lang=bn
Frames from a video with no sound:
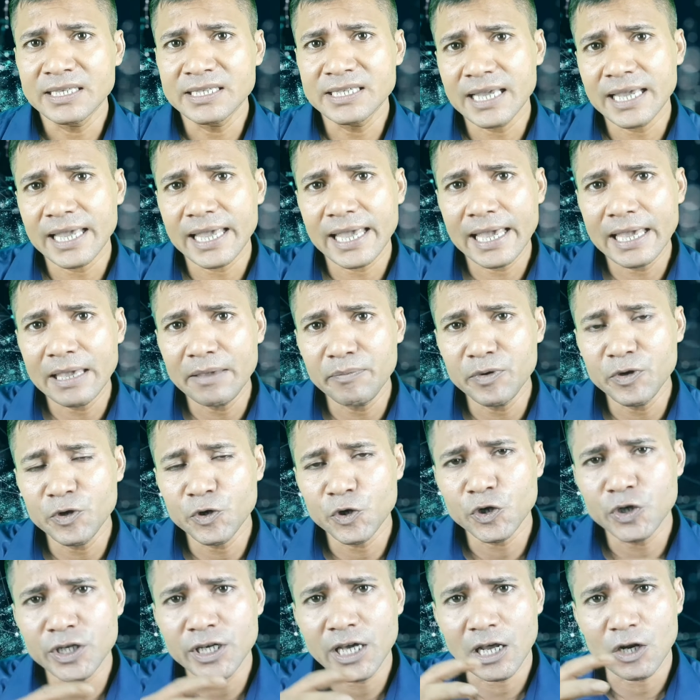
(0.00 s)
যে এই
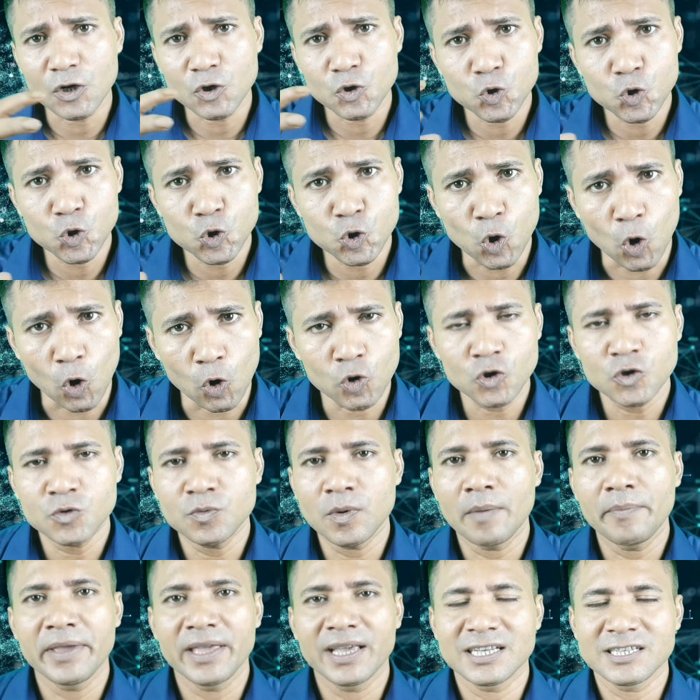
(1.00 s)
বিষয়টিকে আরও যদি
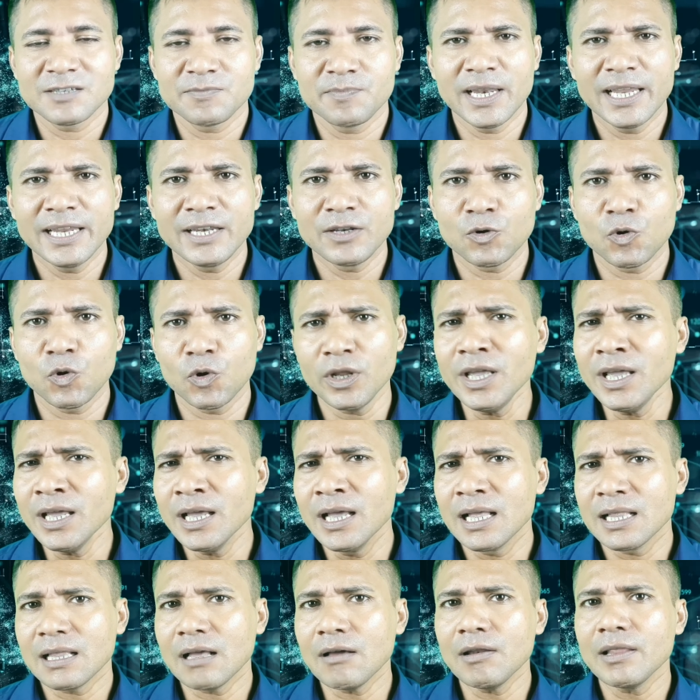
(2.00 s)
সহজভাবে এক্সপ্লেন করি
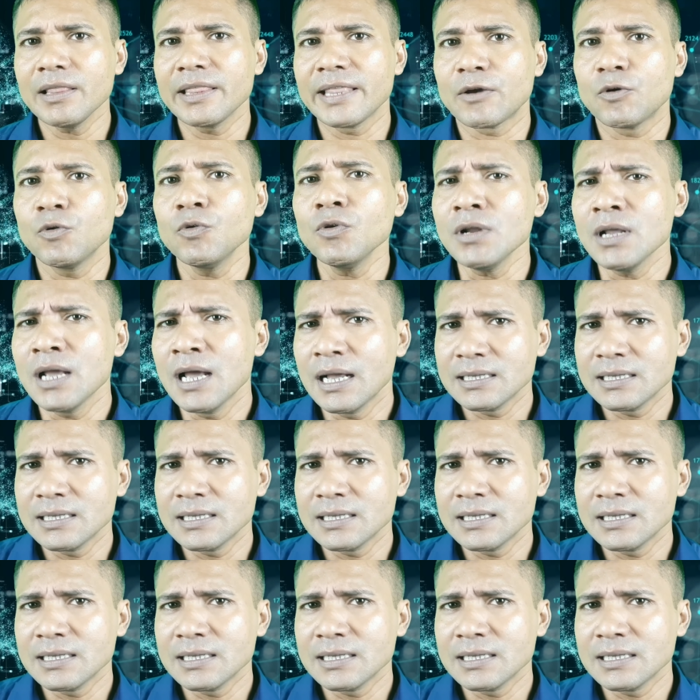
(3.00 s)
তাহলে দেখুন